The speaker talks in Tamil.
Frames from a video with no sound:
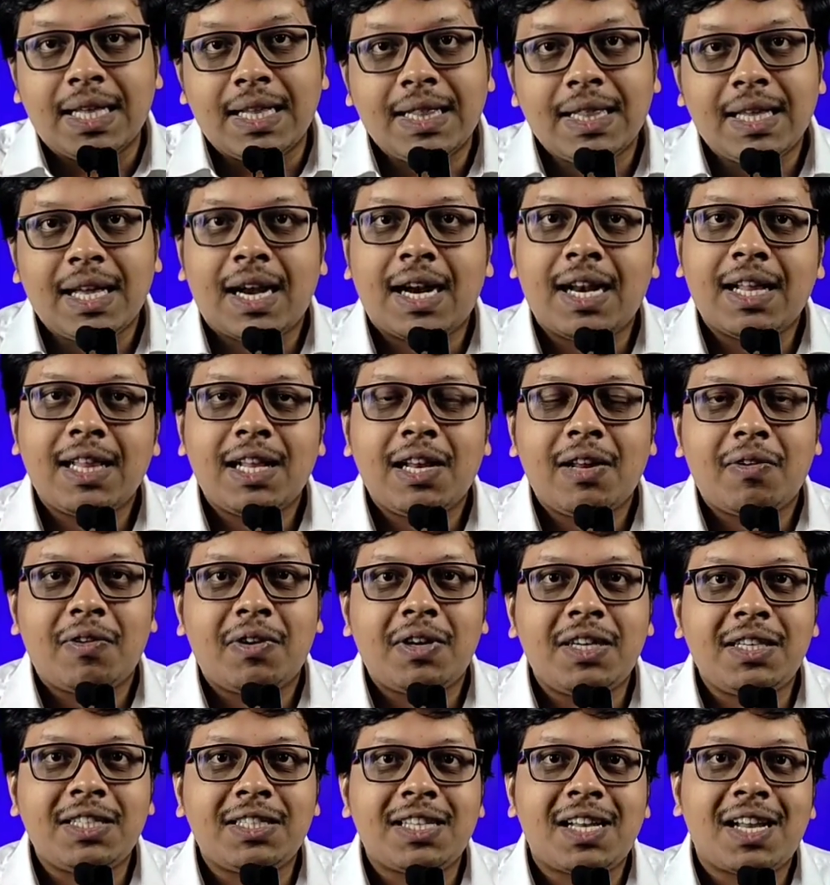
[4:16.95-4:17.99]
இந்த இடத்துல
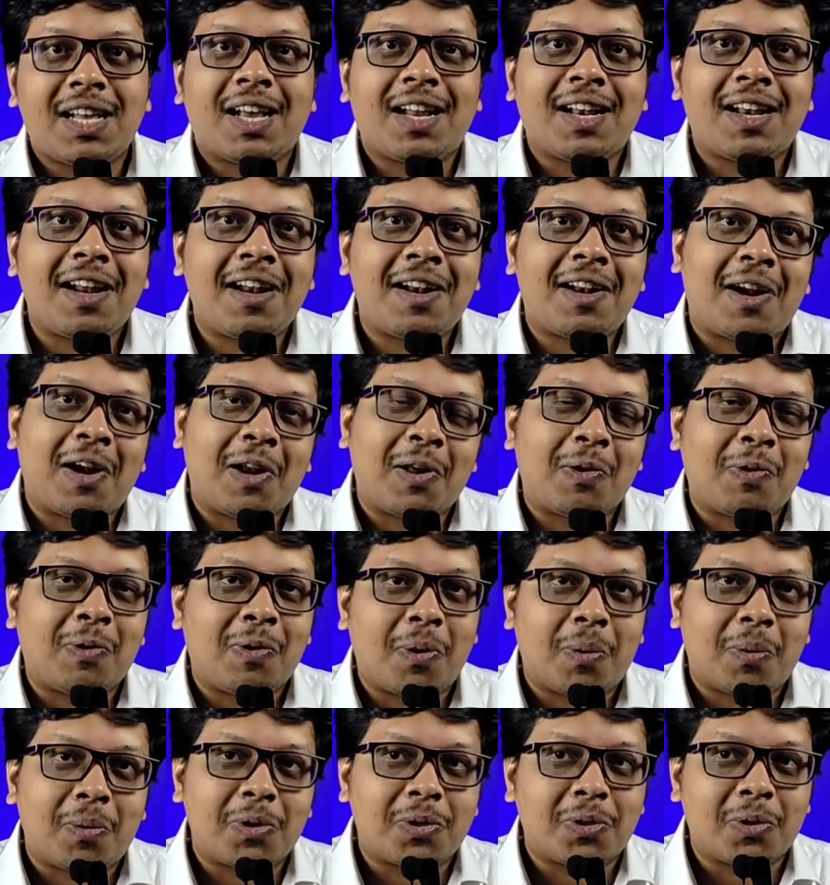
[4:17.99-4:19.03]
விழுந்துச்சுன்னா என்ன
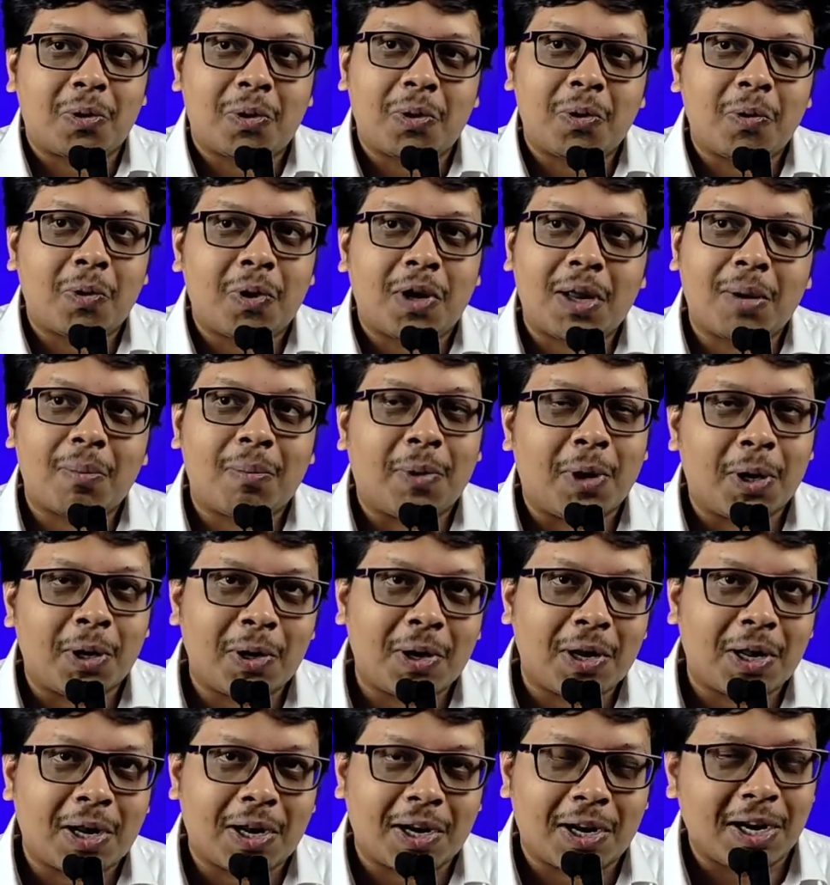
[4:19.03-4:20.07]
நடக்கும் அப்படின்னு சொல்லிட்டு ஒரே
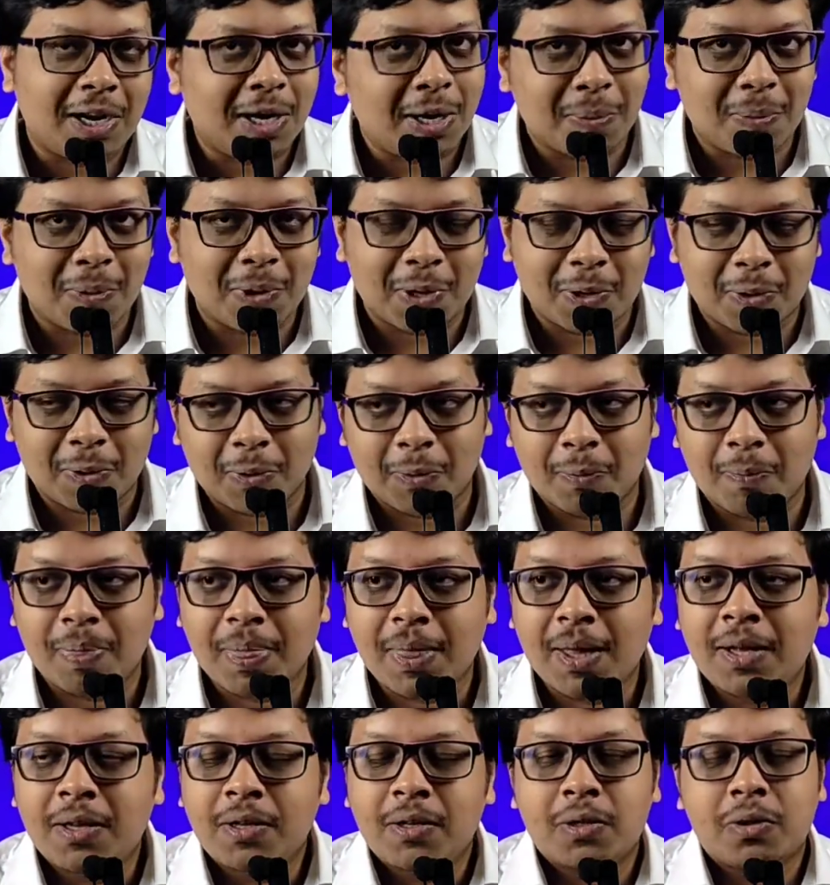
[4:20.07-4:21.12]
பயம் ரெண்டு பேருக்கும்
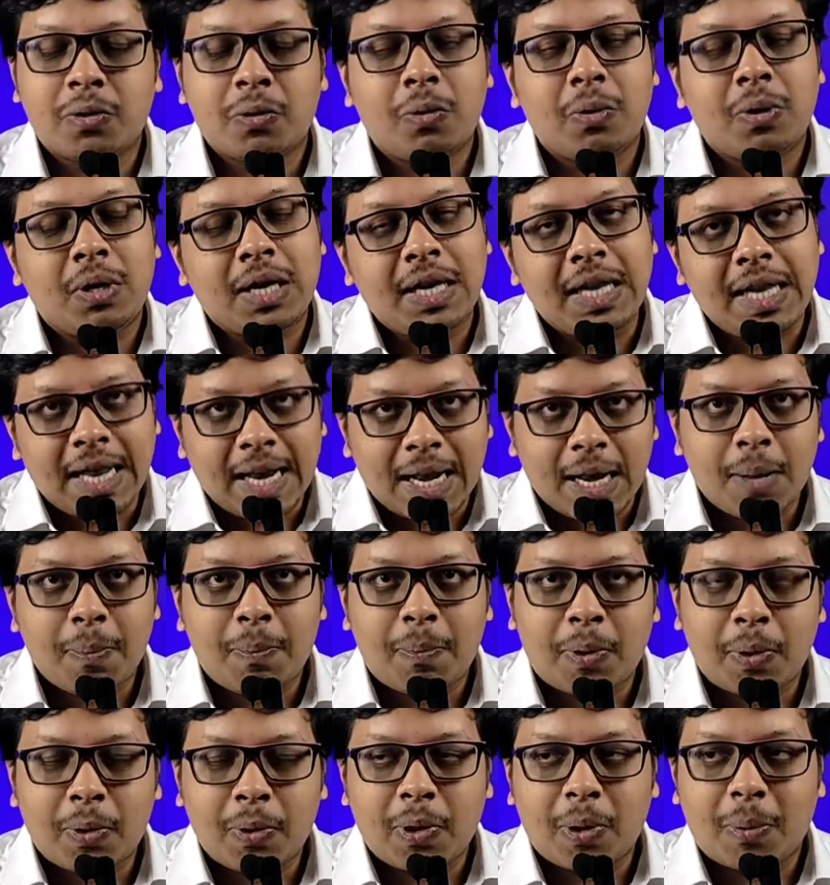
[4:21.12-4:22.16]
ஸோ நீ என்ன
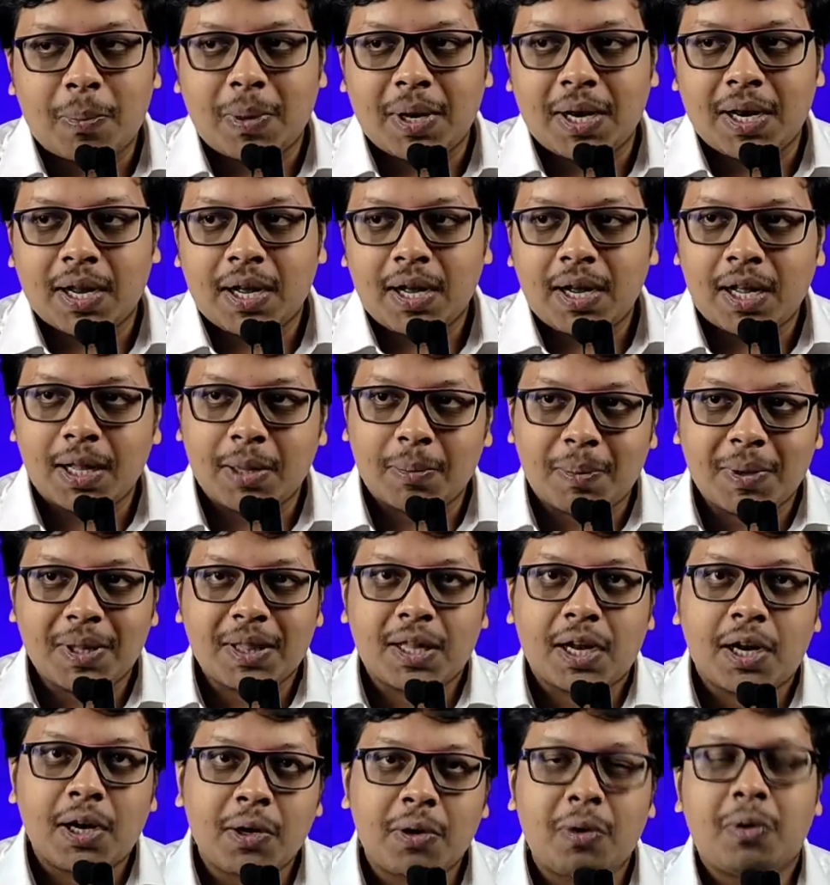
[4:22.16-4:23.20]
பண்ணும் அப்படின்னா அதை
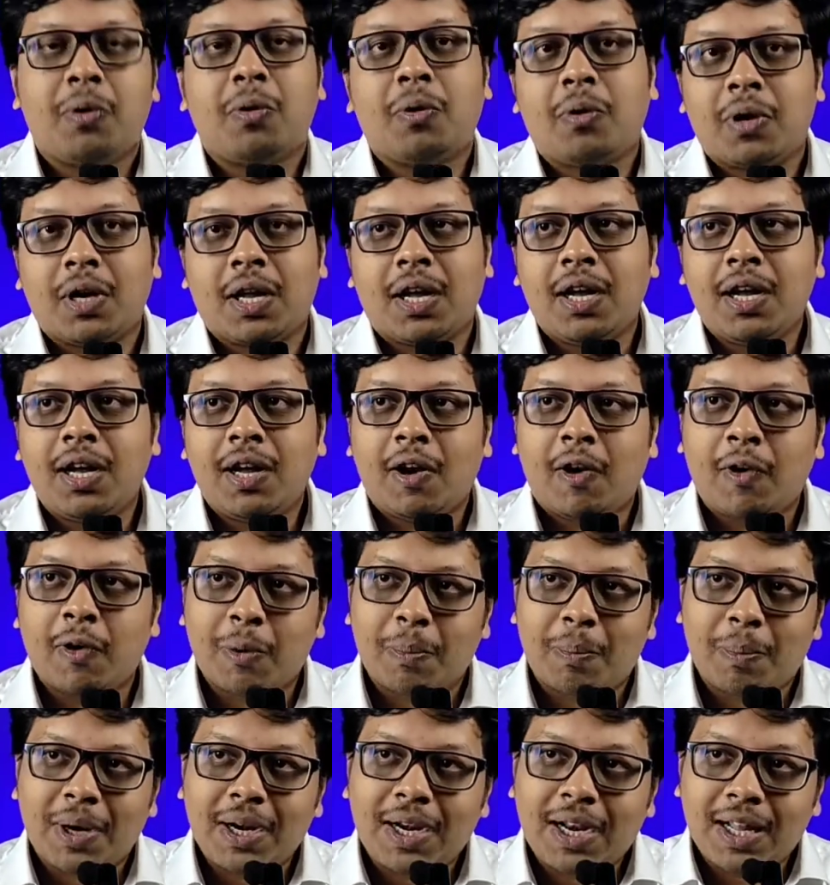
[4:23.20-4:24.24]
போய் தடுக்கணும்னா
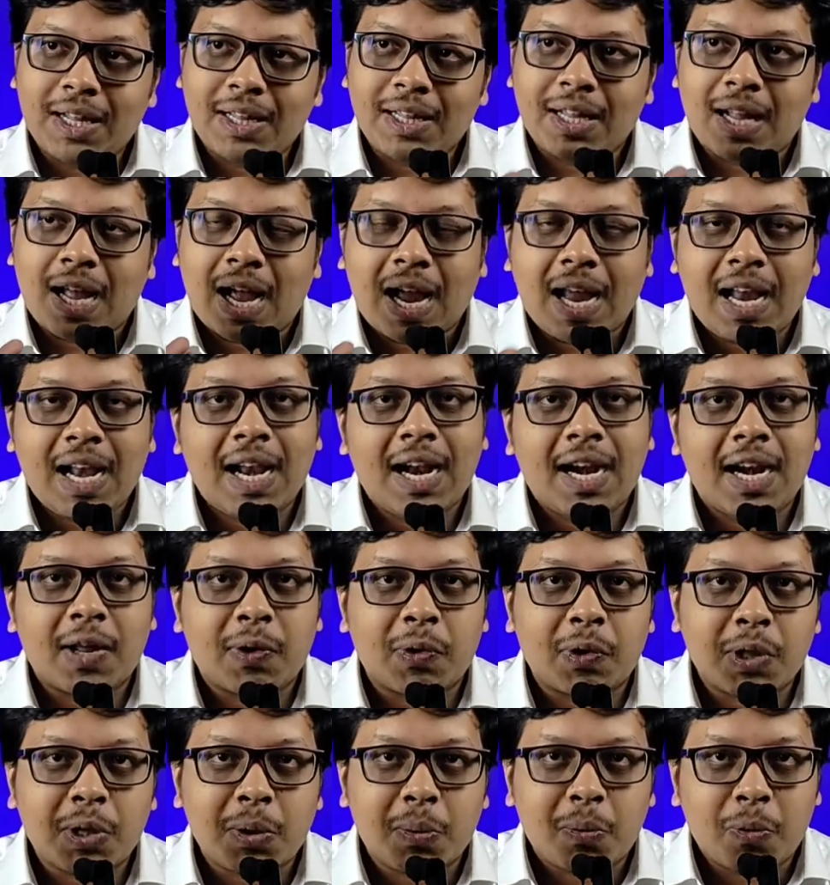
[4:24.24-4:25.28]
அவர் போயிட்டு அந்த
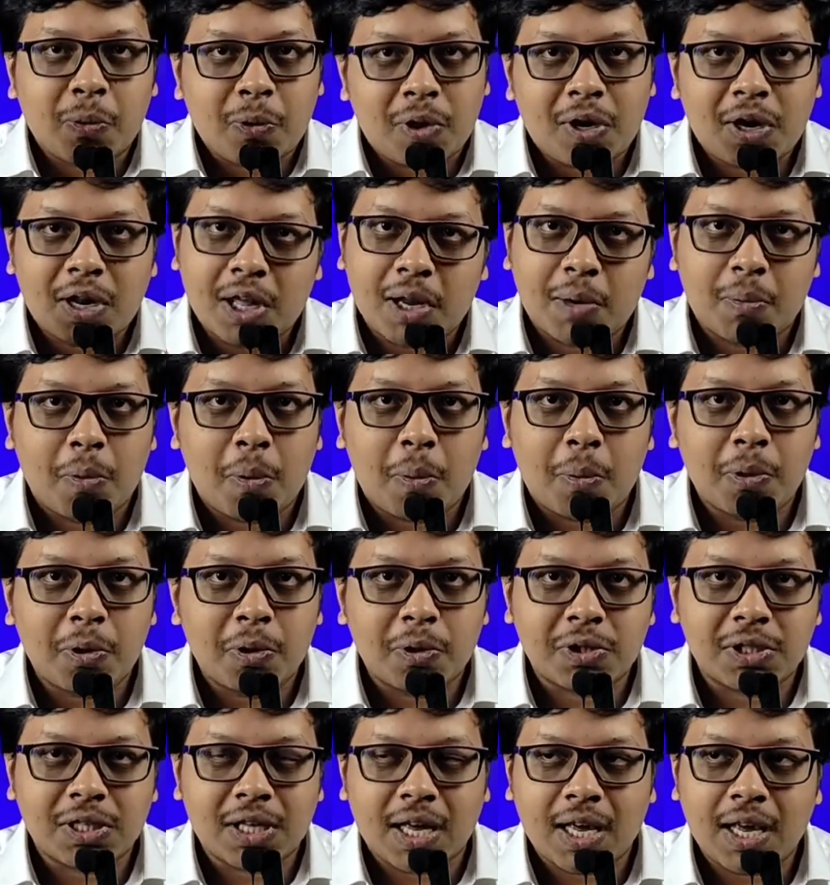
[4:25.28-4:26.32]
ஐலாண்டை வந்து முட்டுறாரு
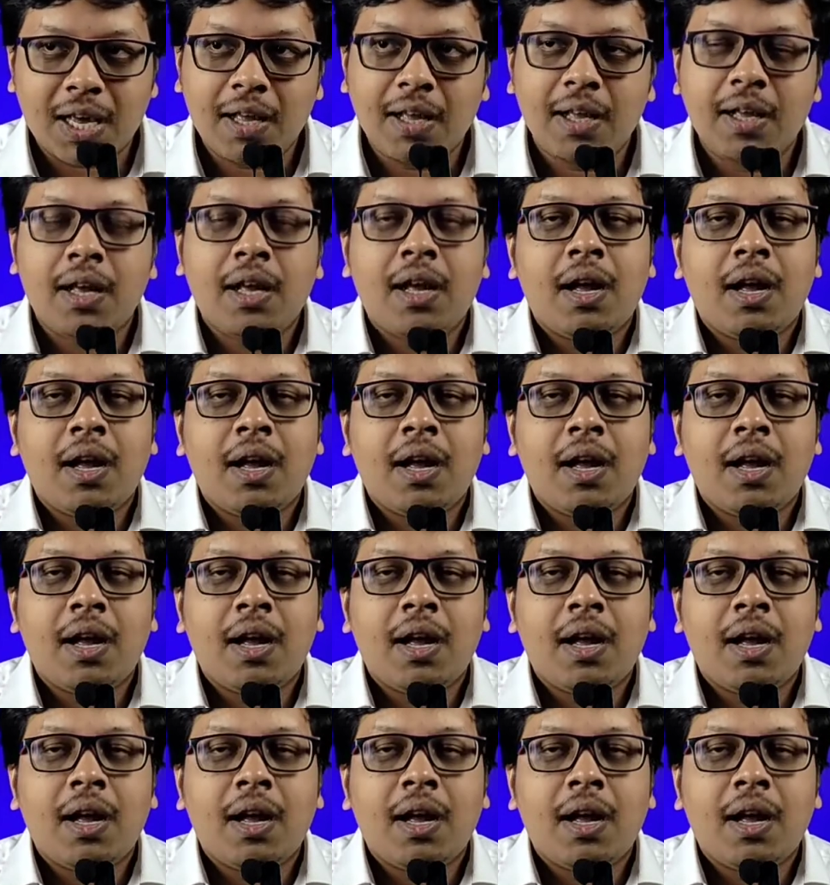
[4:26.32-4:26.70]
மொமோனோஸ்கே